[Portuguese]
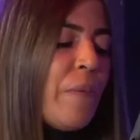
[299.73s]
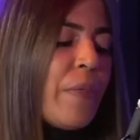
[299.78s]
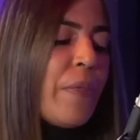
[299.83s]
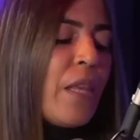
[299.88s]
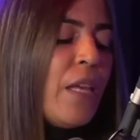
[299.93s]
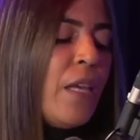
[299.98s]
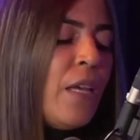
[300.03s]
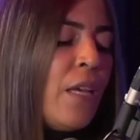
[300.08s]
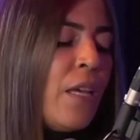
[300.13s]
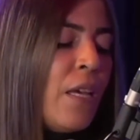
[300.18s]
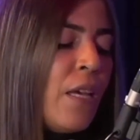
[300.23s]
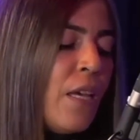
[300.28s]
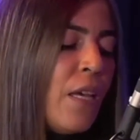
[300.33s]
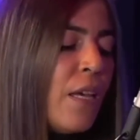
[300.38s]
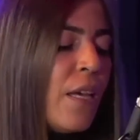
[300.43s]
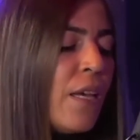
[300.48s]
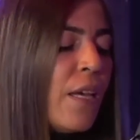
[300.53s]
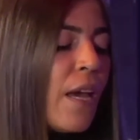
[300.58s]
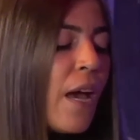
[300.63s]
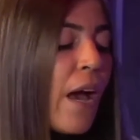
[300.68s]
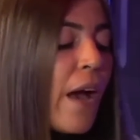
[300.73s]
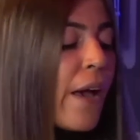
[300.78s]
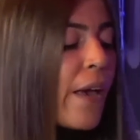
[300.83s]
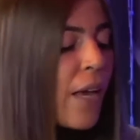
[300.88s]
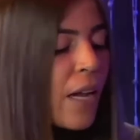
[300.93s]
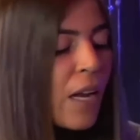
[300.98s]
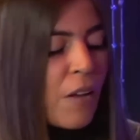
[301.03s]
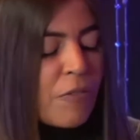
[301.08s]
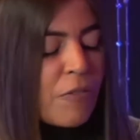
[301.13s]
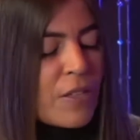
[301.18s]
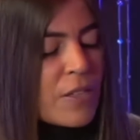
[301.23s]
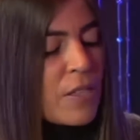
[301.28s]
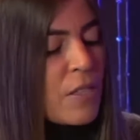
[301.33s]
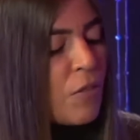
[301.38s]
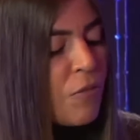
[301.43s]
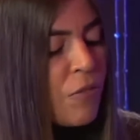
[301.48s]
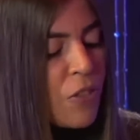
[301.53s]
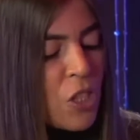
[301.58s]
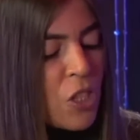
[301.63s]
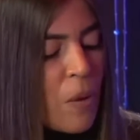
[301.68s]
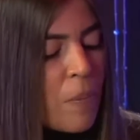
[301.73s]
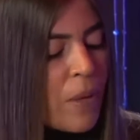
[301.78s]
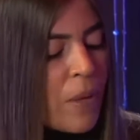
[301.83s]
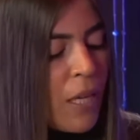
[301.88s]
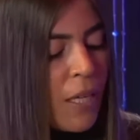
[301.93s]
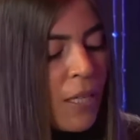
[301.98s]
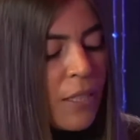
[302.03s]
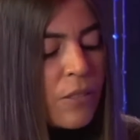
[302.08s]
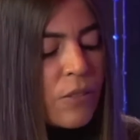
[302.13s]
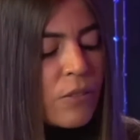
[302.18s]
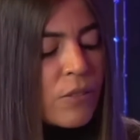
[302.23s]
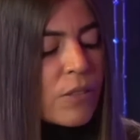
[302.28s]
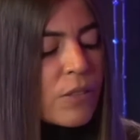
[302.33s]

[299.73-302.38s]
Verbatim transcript: E aí ela fazia o fechamento,